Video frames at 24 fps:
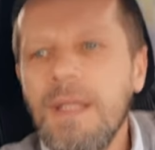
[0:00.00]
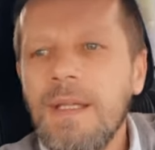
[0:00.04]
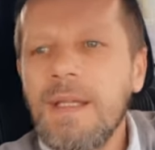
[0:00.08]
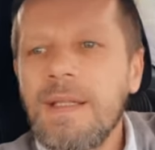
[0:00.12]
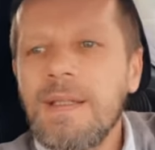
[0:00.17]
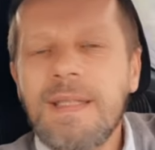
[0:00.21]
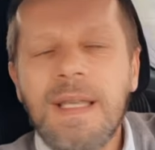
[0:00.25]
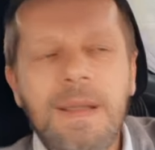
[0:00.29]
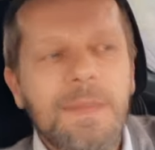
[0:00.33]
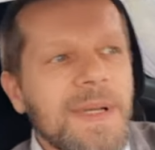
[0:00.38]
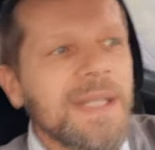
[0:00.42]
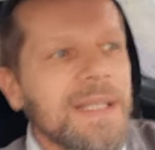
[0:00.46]

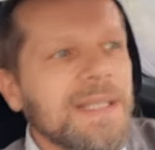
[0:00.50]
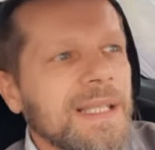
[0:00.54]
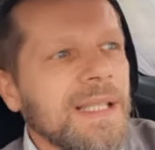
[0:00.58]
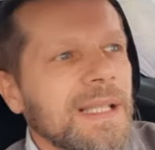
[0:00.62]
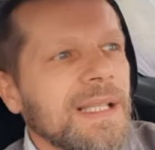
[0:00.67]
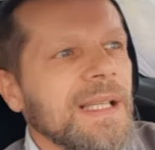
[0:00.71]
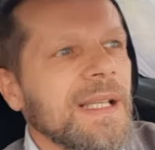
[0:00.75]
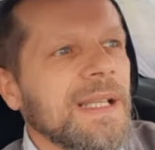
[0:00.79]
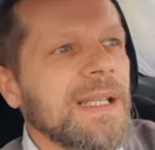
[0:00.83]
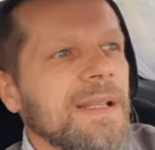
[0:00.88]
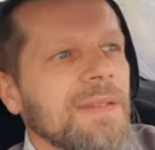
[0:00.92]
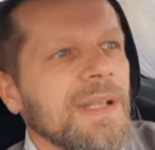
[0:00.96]

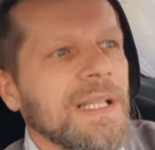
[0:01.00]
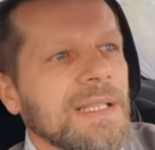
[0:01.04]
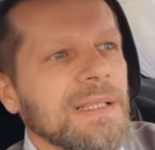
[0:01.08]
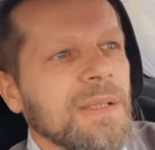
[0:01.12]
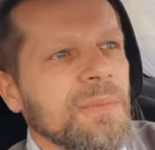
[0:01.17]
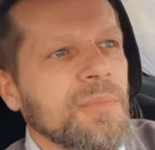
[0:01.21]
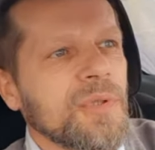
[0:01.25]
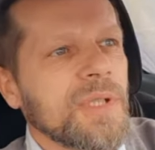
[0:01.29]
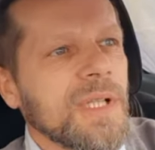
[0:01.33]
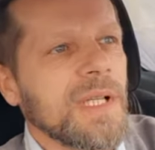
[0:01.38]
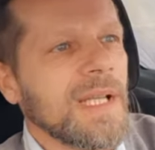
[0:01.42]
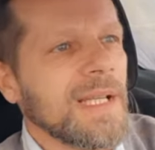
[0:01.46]
stamattina è arrivata
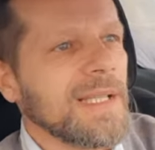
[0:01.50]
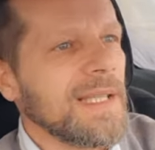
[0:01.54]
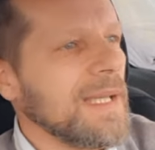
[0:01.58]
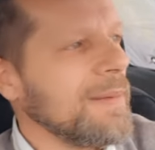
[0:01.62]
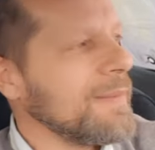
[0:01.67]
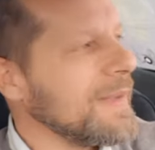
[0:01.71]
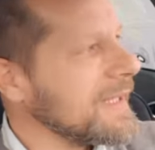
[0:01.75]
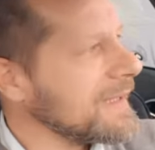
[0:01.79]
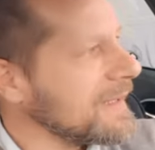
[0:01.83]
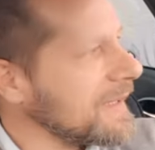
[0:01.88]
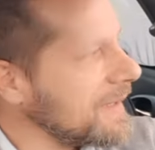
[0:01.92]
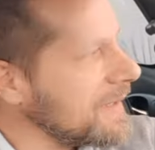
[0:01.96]
pure la
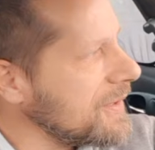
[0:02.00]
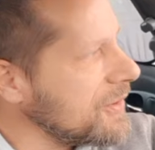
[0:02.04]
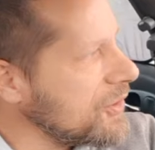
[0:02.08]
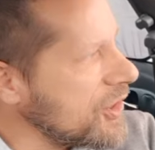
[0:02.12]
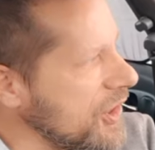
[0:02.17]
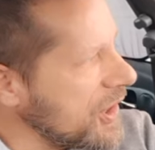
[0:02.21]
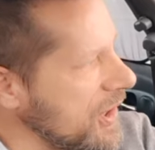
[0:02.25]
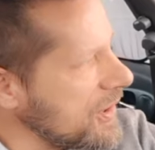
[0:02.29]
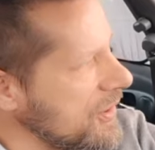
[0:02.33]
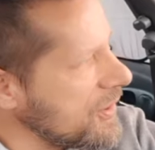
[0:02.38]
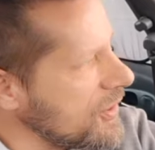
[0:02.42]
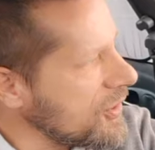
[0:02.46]
chiamata di
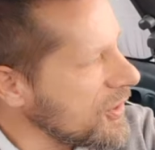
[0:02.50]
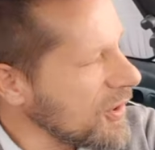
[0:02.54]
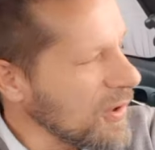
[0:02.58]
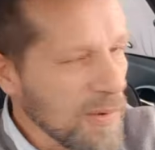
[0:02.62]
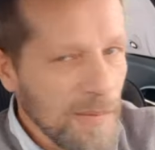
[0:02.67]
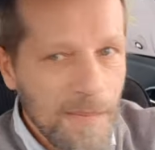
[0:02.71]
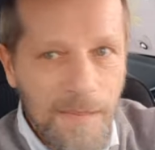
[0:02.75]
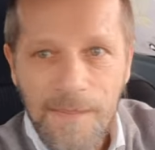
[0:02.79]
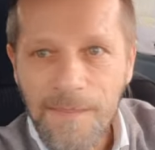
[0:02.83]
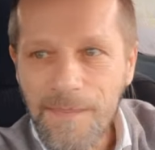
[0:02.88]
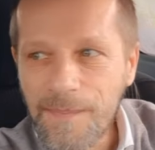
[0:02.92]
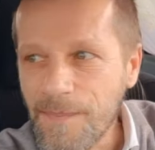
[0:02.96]
Ciccio,
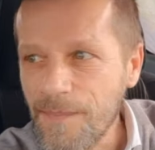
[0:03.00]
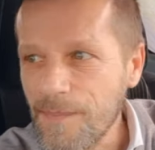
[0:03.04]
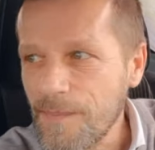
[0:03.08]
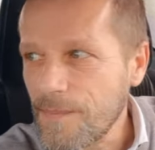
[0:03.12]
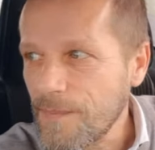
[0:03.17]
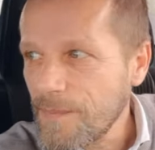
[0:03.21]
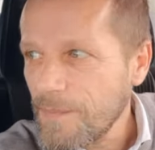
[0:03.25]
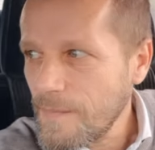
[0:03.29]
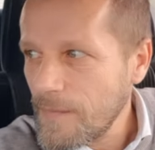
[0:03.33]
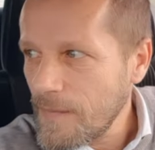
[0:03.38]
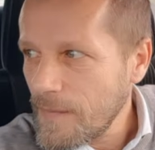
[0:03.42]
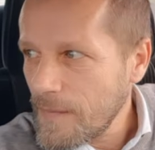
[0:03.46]

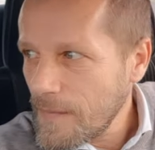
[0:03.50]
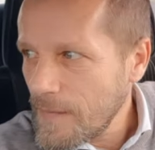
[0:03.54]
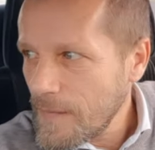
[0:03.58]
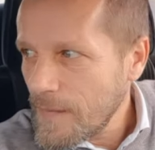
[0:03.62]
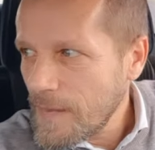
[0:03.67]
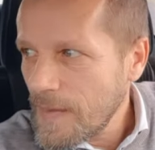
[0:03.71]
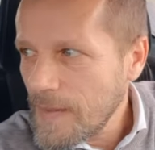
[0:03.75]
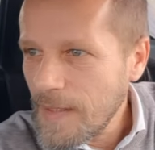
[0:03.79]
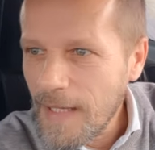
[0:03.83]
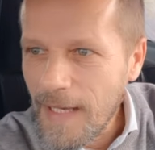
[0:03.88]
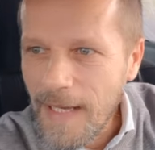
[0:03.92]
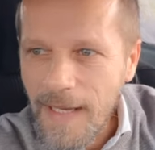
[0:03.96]

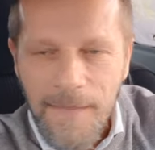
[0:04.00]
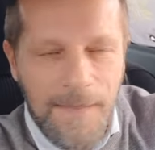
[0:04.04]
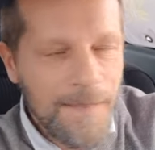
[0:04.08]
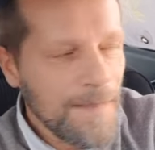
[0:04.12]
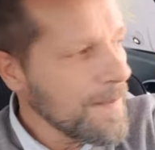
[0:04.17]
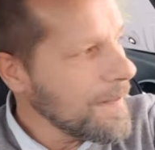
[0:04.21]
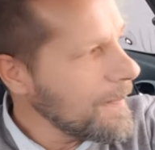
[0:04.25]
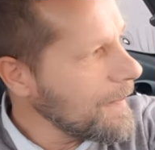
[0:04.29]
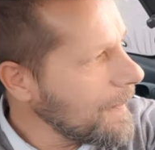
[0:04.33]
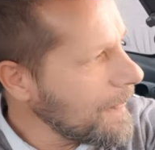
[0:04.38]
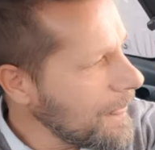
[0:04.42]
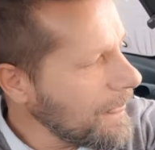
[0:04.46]
eh,
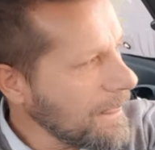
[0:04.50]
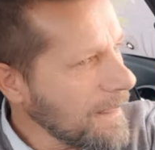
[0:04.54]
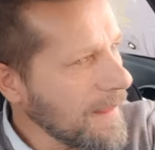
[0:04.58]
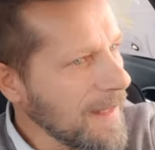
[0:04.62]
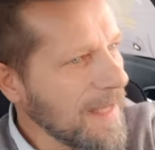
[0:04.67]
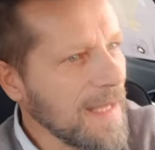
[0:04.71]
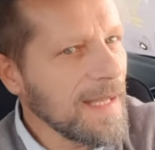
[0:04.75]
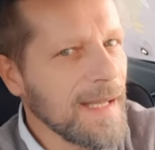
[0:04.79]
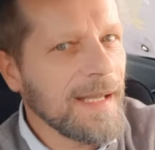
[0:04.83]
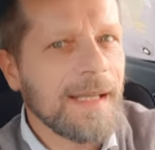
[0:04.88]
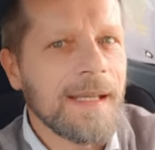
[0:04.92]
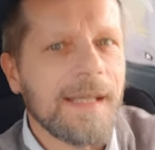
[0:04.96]

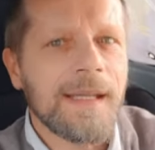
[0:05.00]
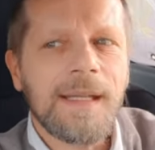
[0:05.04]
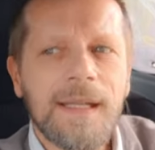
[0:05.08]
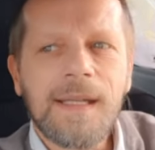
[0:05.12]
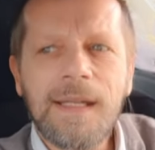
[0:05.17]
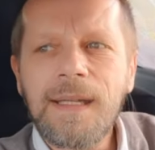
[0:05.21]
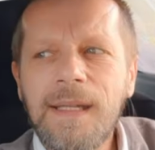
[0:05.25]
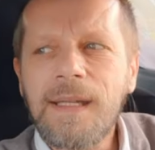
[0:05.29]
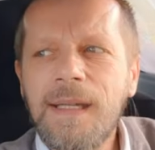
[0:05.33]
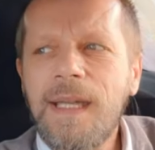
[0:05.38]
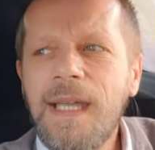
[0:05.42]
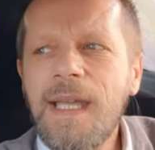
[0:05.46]

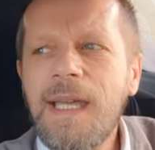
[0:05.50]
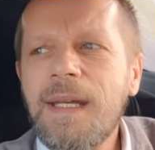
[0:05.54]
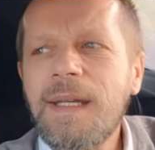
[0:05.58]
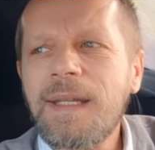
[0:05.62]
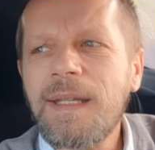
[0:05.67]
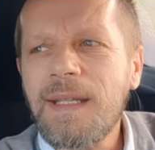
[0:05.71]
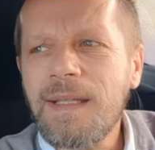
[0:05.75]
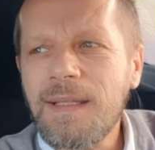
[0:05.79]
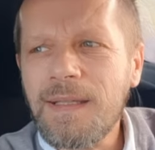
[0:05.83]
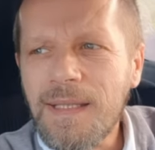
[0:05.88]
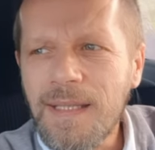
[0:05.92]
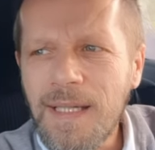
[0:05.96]
è, è
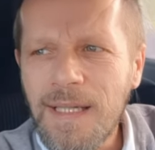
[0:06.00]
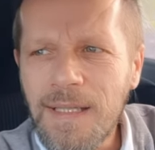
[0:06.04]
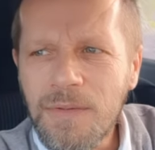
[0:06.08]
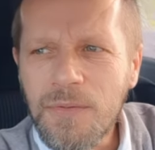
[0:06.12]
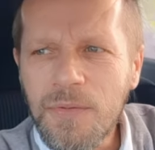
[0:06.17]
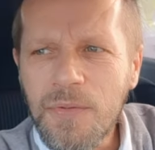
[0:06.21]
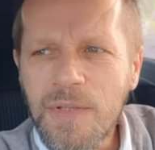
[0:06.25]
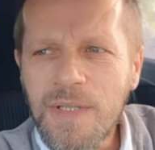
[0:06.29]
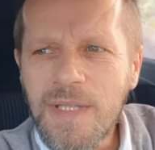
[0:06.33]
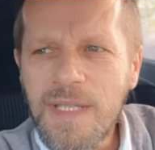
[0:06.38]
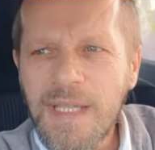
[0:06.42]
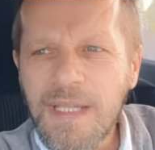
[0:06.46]

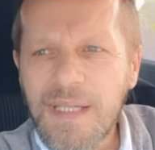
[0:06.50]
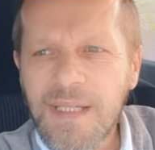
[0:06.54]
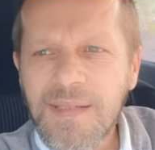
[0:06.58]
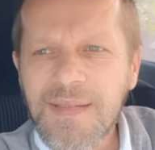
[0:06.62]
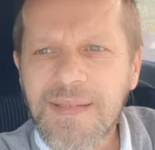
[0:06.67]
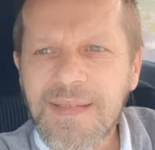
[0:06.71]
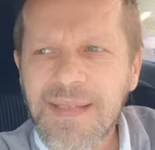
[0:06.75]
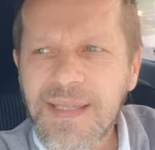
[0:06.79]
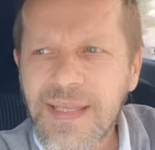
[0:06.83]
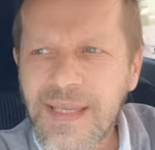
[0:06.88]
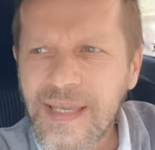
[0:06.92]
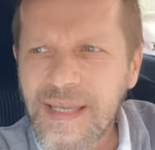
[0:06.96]
rientrato ieri
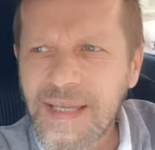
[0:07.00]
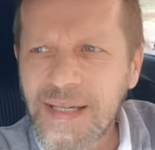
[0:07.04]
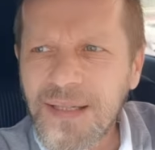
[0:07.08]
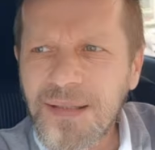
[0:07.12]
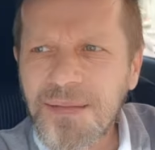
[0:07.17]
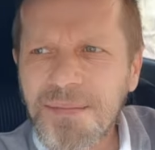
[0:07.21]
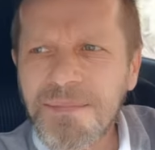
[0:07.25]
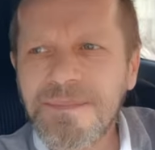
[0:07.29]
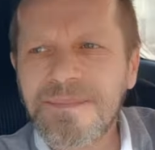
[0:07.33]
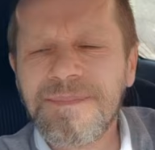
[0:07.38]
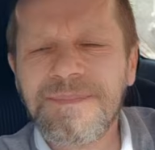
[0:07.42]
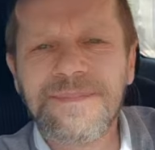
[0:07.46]
sera,
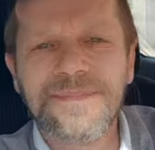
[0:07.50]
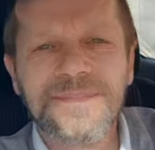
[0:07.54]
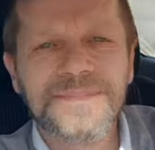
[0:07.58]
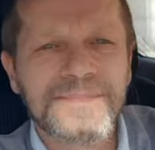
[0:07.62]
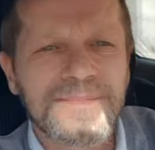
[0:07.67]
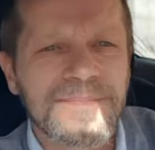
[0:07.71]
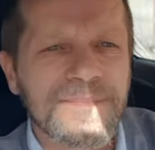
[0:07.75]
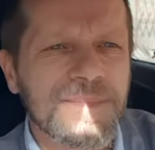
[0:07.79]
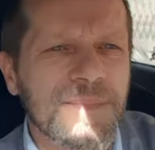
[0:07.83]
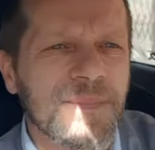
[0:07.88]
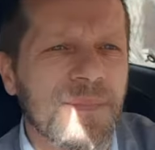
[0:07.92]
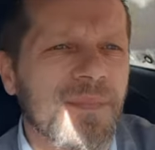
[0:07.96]

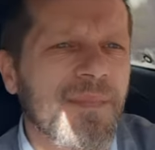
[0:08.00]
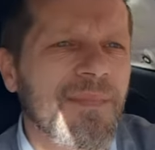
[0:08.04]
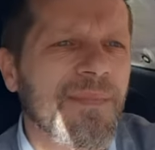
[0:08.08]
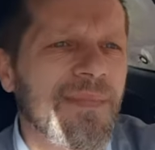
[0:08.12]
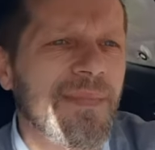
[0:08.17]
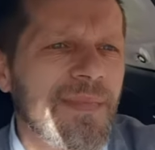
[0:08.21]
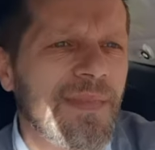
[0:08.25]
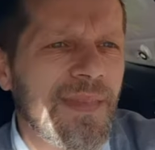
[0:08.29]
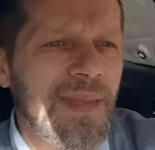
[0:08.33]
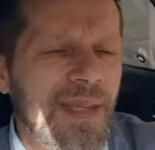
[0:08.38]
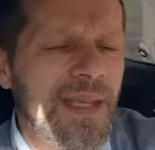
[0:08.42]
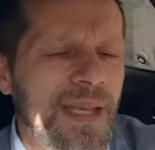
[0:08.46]

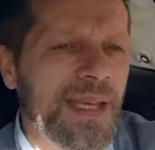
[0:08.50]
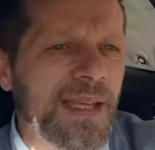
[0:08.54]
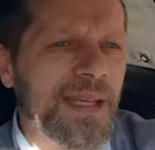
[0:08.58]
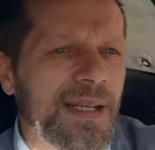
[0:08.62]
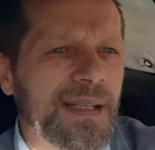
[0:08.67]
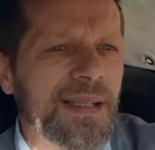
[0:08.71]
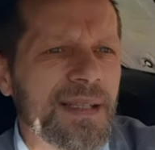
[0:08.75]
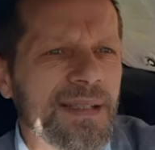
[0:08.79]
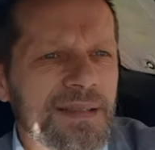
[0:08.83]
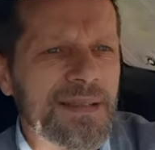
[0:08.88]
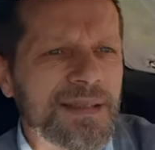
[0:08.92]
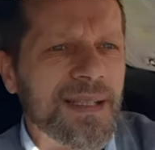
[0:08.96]
è
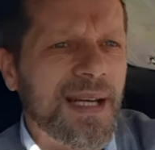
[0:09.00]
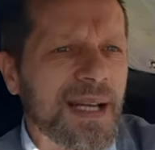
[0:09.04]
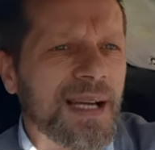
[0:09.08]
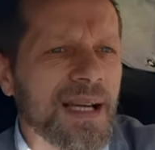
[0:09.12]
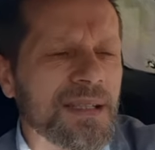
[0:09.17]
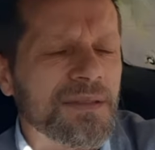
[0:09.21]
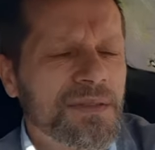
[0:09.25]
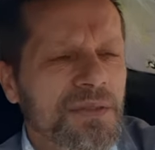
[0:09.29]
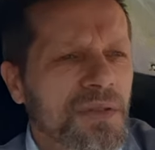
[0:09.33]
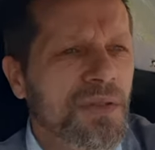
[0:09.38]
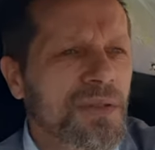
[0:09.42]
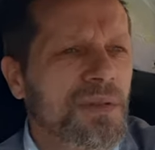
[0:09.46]

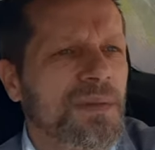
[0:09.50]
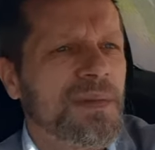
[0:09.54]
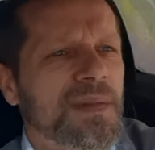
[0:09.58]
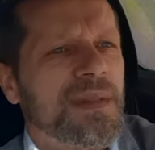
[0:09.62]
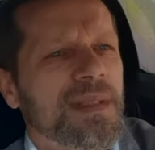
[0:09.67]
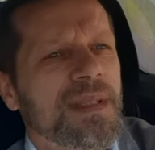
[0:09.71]
rientrato